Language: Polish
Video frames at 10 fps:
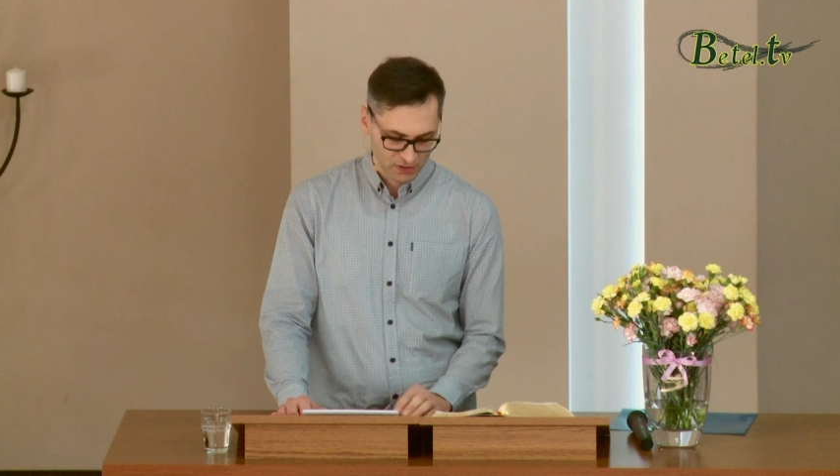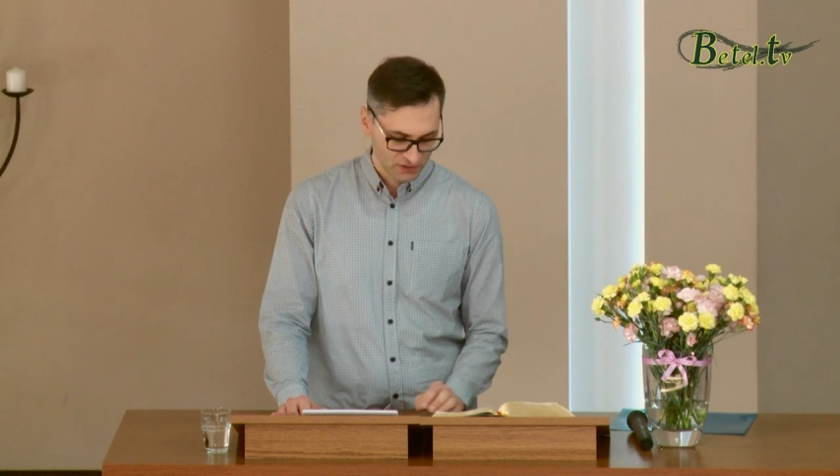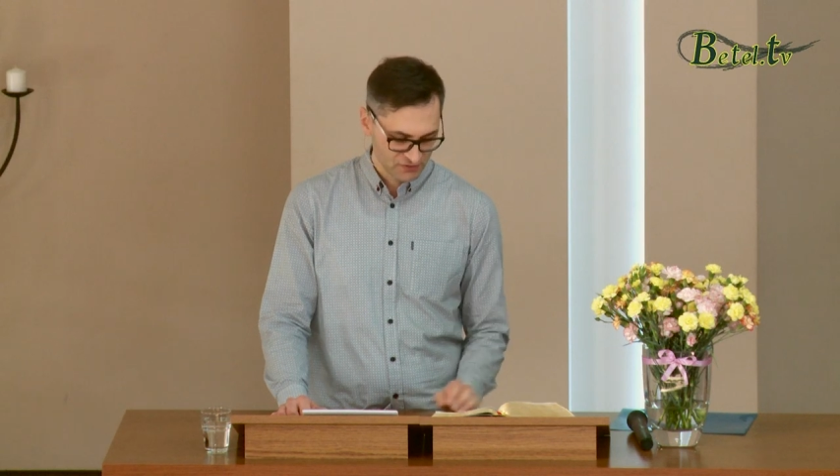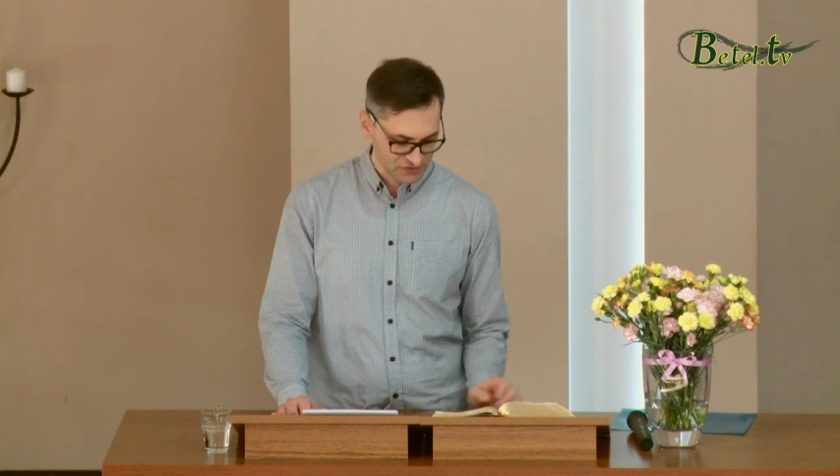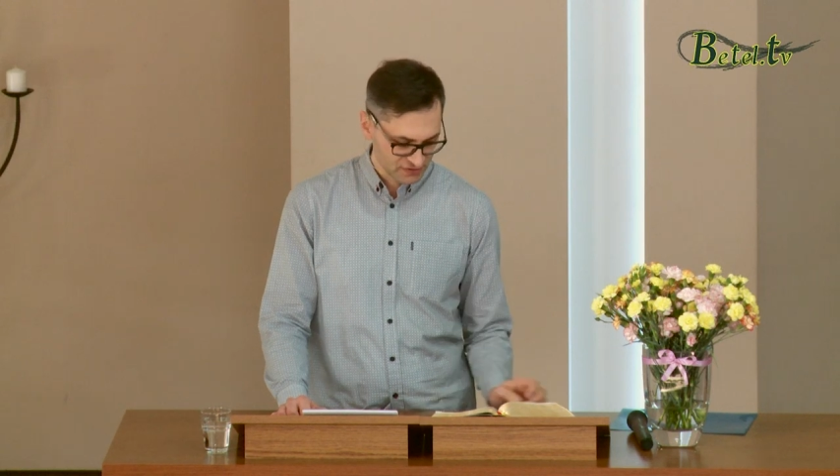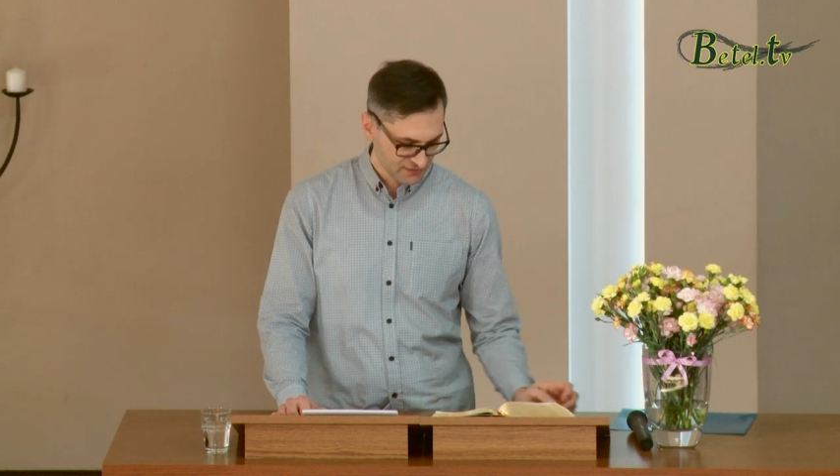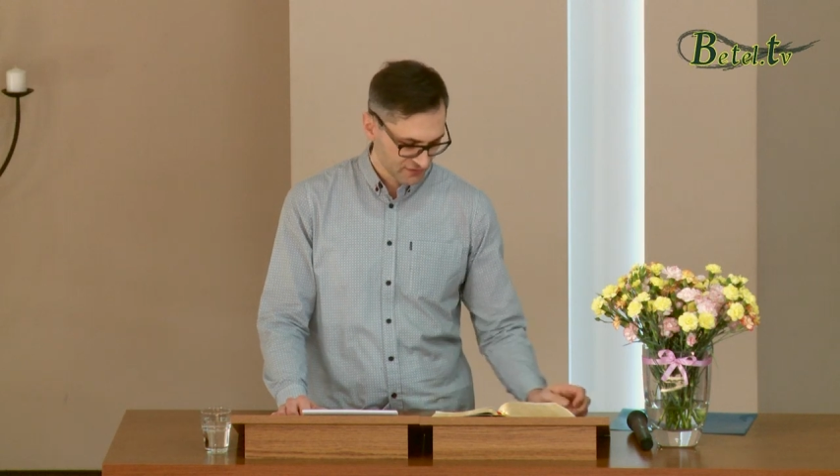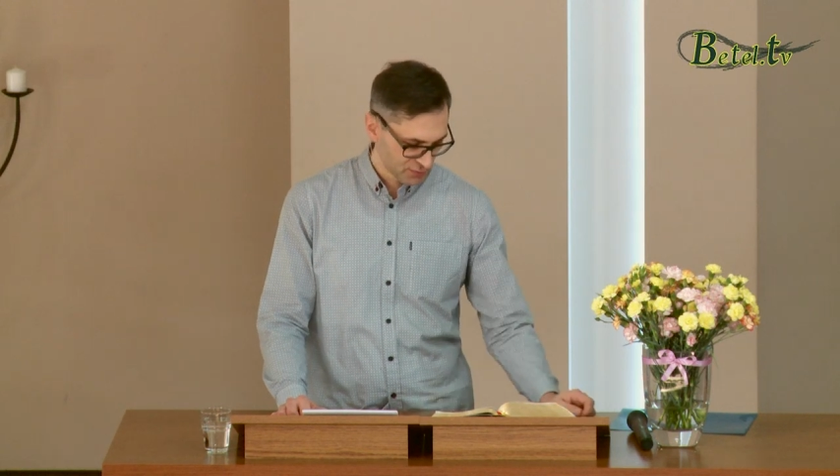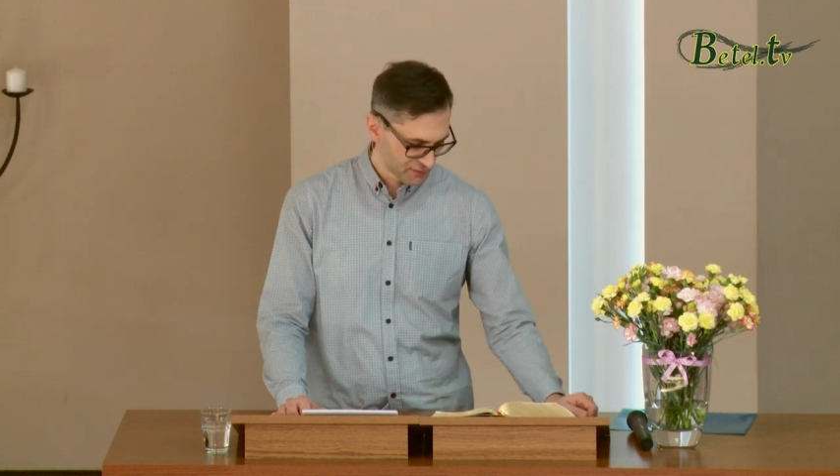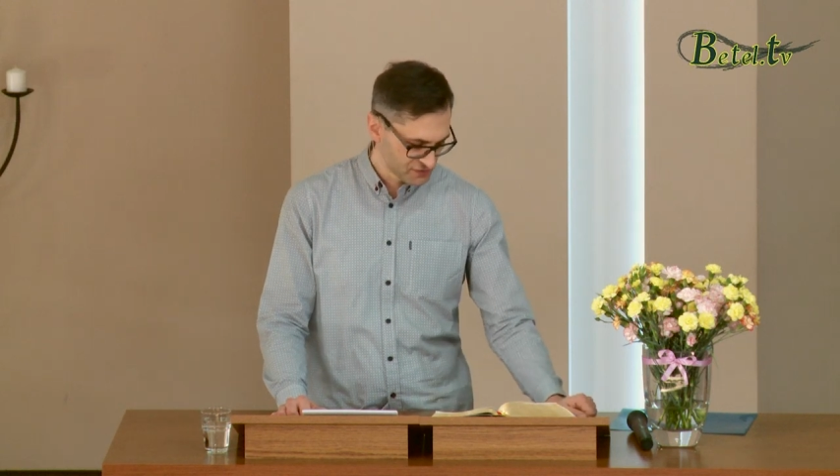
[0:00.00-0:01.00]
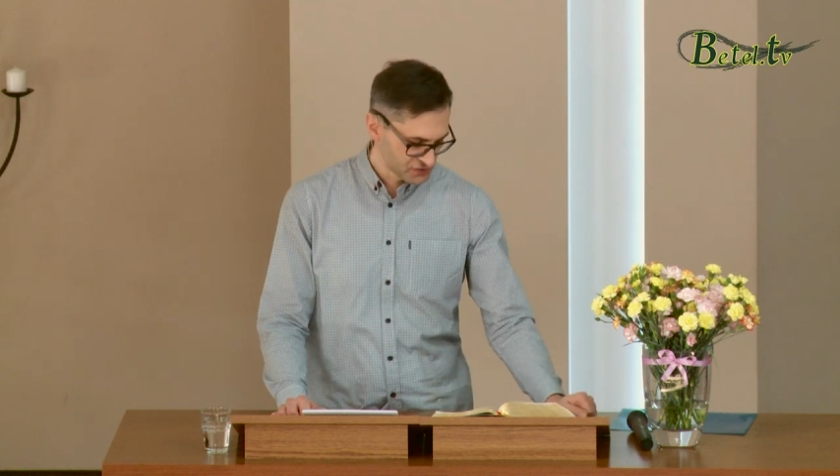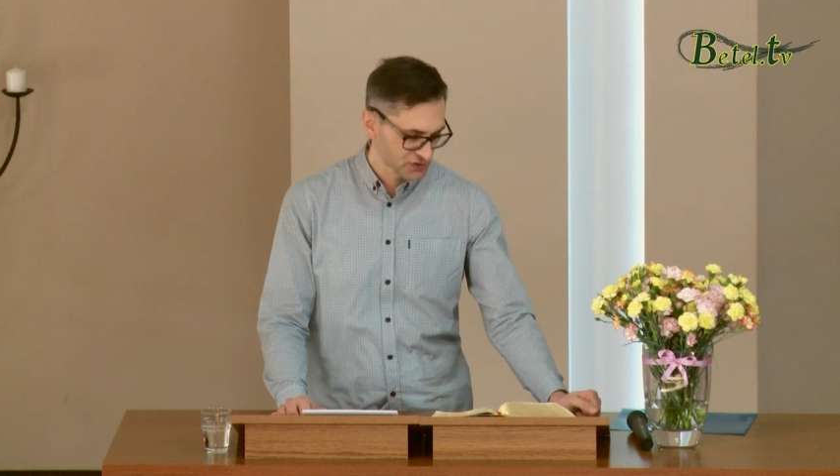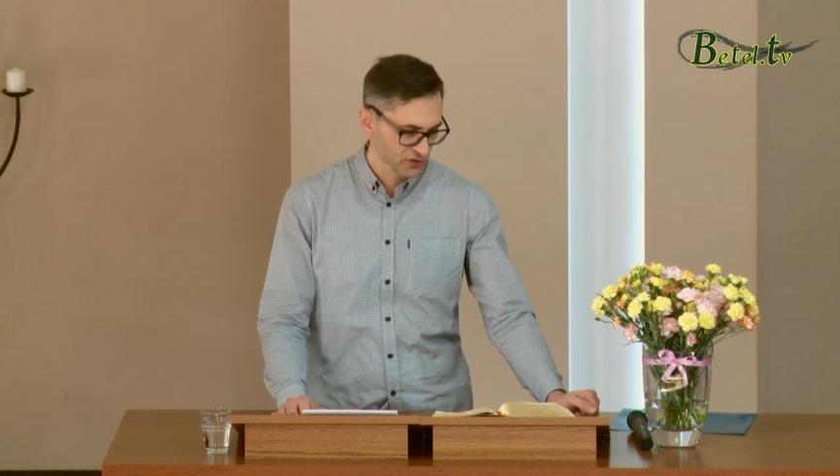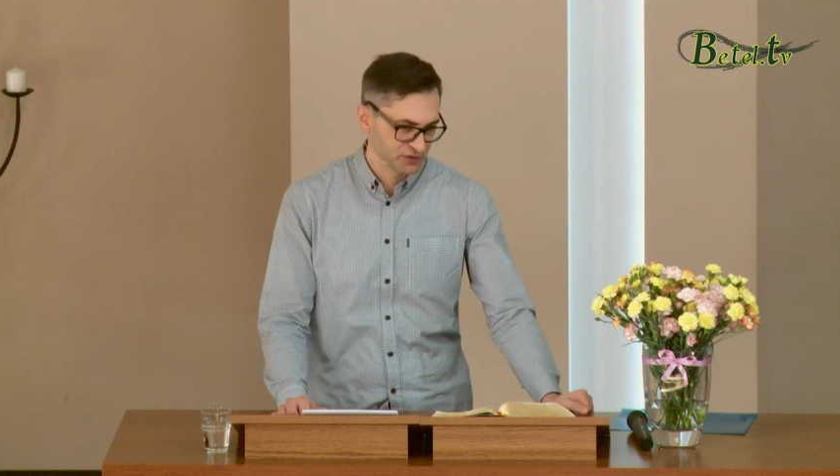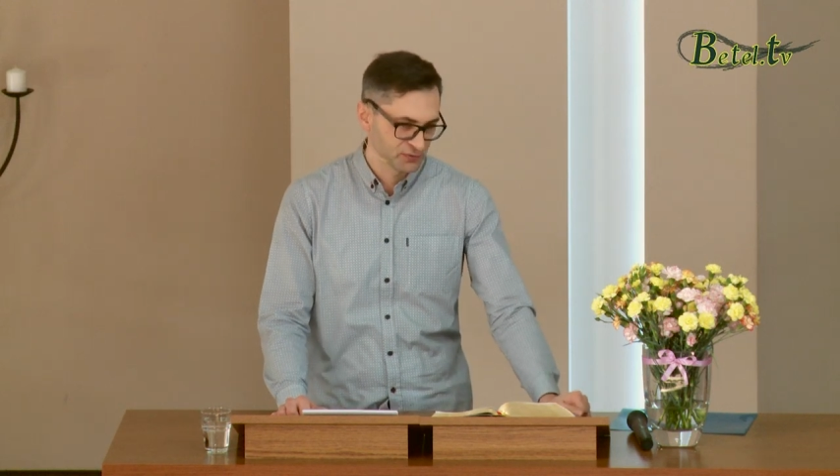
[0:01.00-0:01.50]
I wiecie, chcę Wam powiedzieć
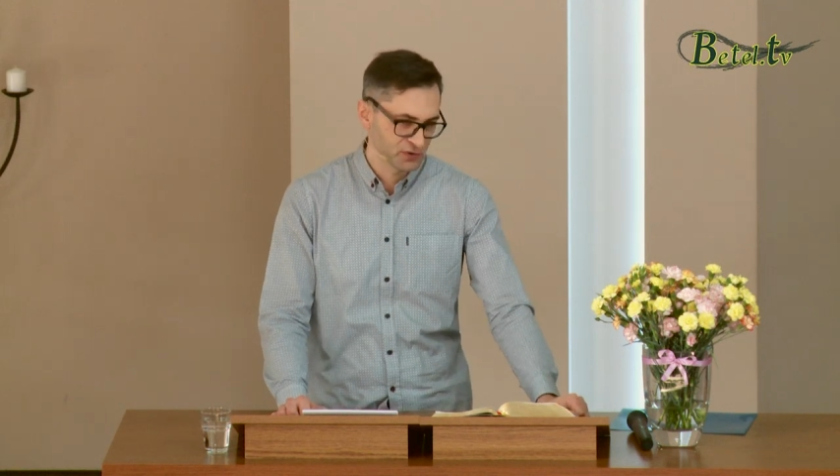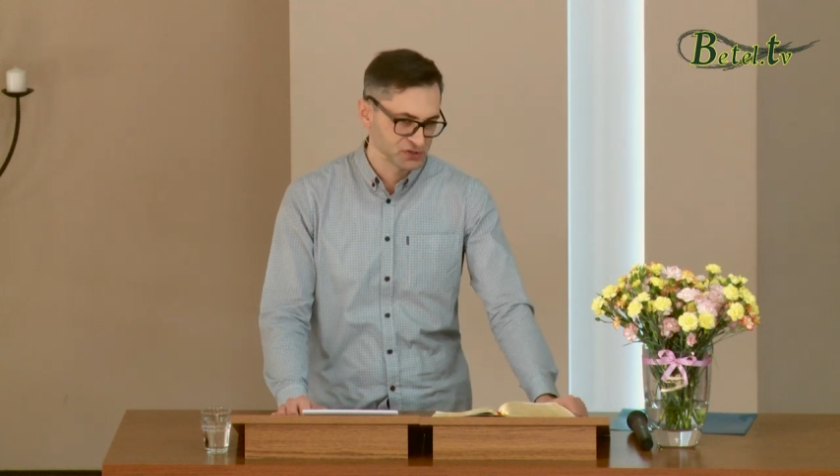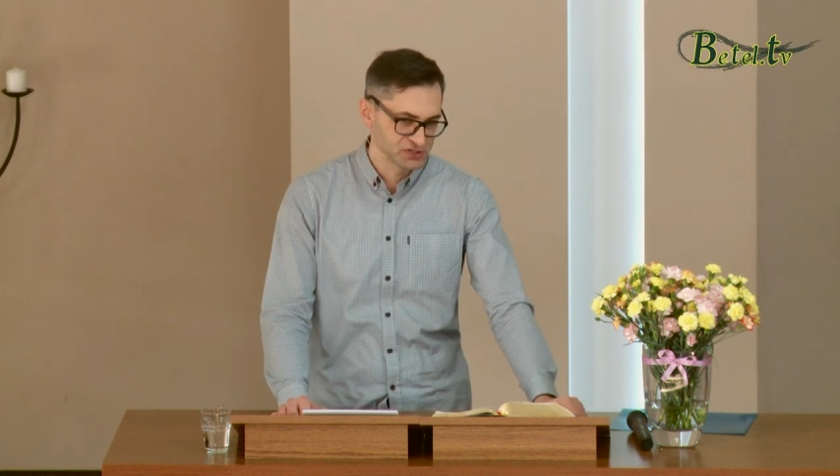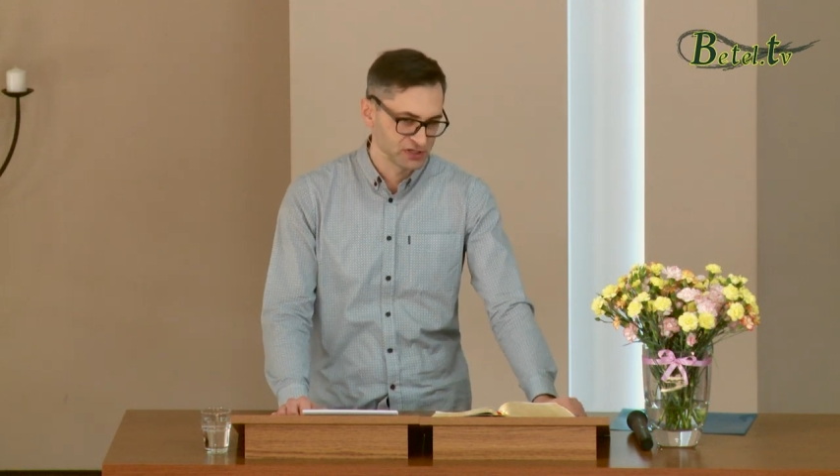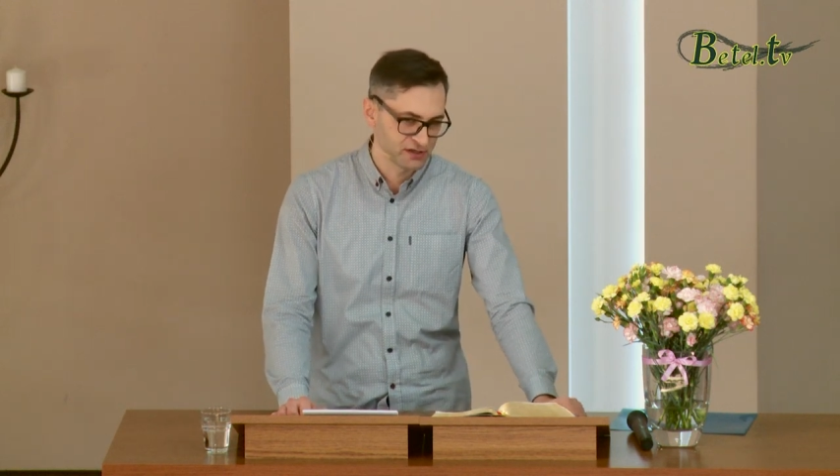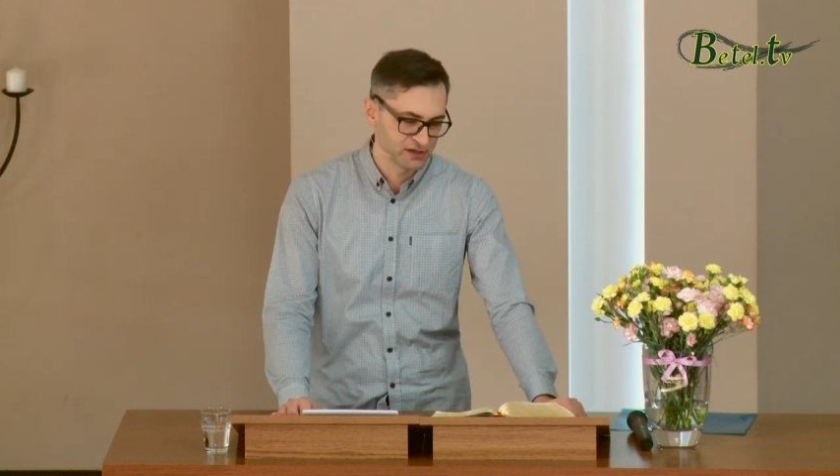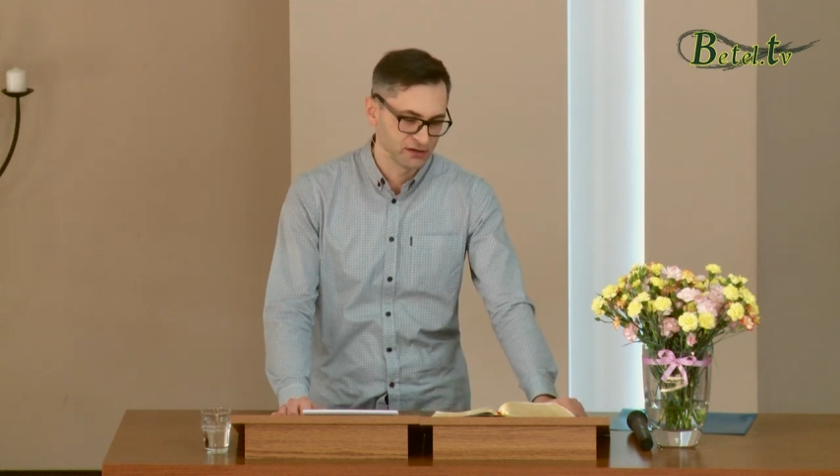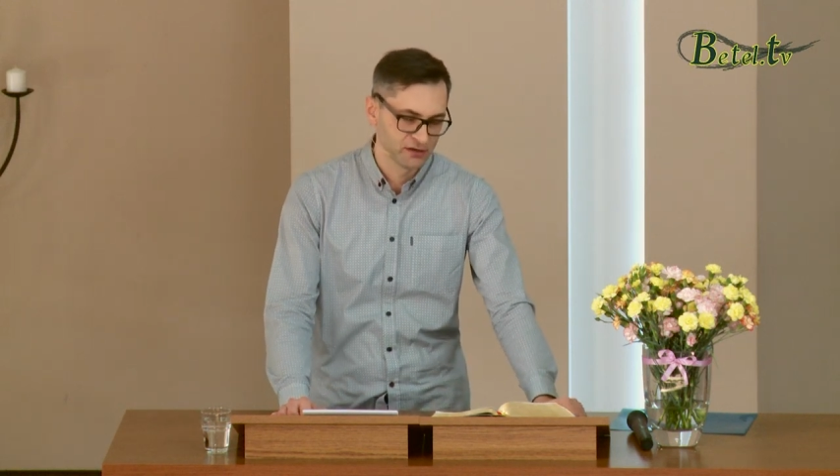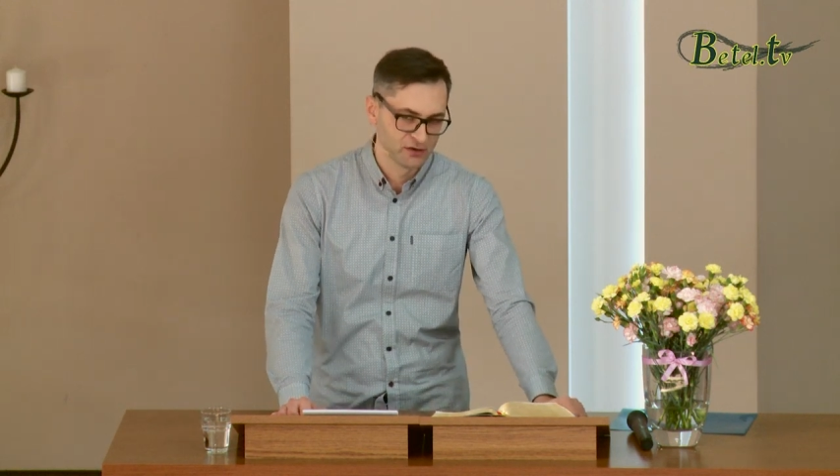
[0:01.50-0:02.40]
trochę o tym Kościele,